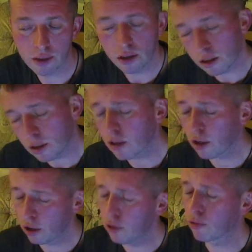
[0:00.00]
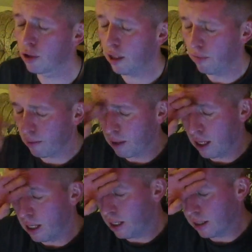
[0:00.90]
Nie no tylko Hindusi, ja wiem,
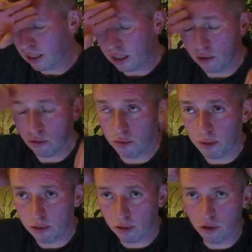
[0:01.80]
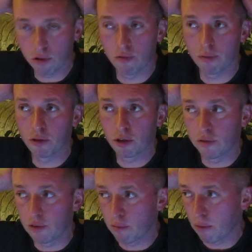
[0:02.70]
ale, ale tak Hindusi mi akurat do głowy przyszli
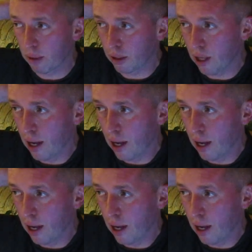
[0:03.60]
w tym momencie.